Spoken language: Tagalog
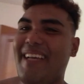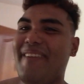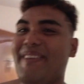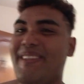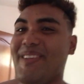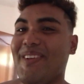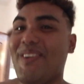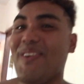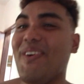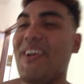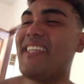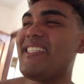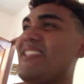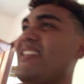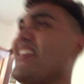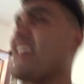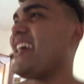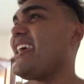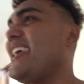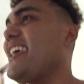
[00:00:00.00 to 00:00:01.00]
masuko guys
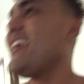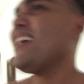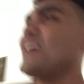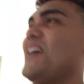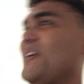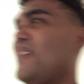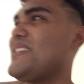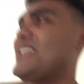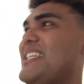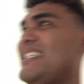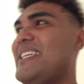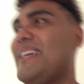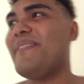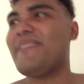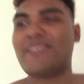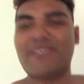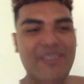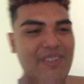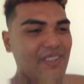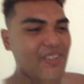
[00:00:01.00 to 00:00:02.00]
no kay kung di siya
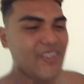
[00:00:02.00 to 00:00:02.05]
masuko